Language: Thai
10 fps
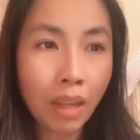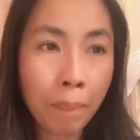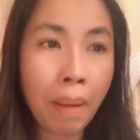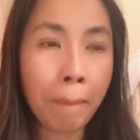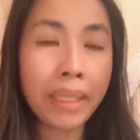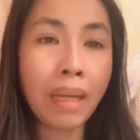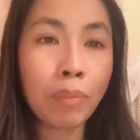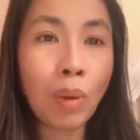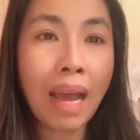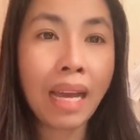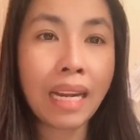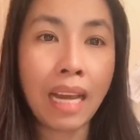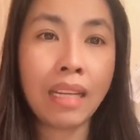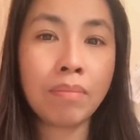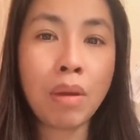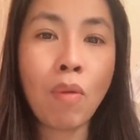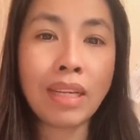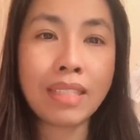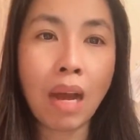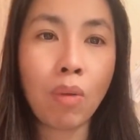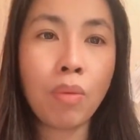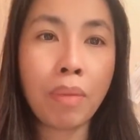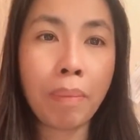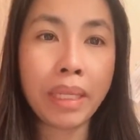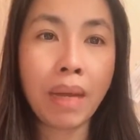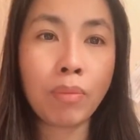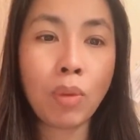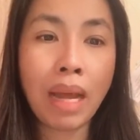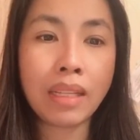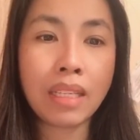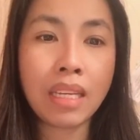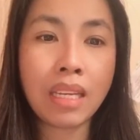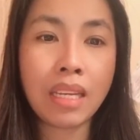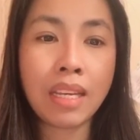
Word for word: แมมไปทำธุระนะเมื่อวันเสาร์แมมไปทำธุระที่